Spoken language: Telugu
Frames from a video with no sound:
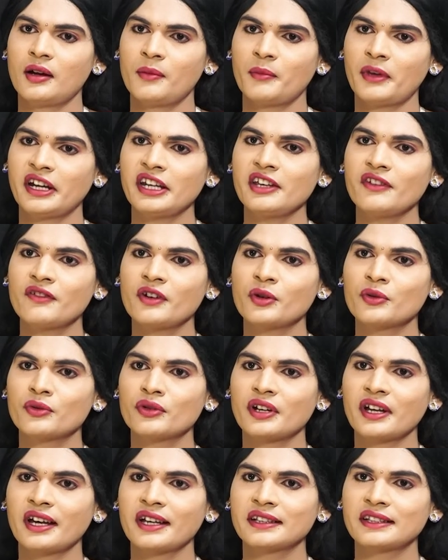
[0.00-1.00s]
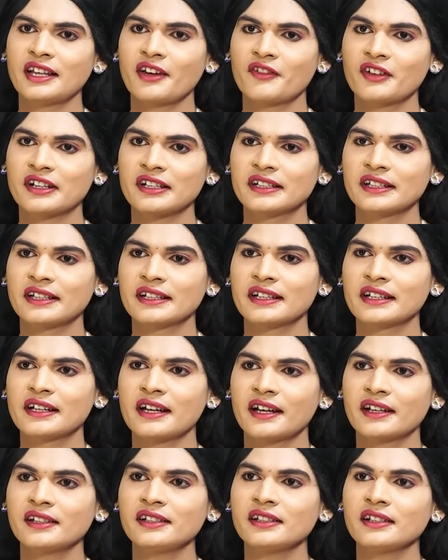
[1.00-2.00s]
మనీ ఇవ్వకుండా అయితే ఎవరు లేరులే
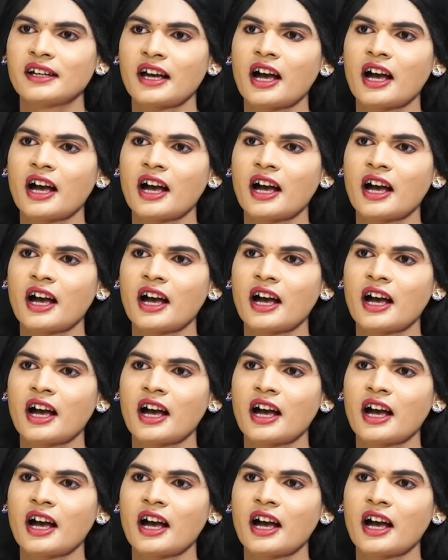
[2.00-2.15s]
కానీ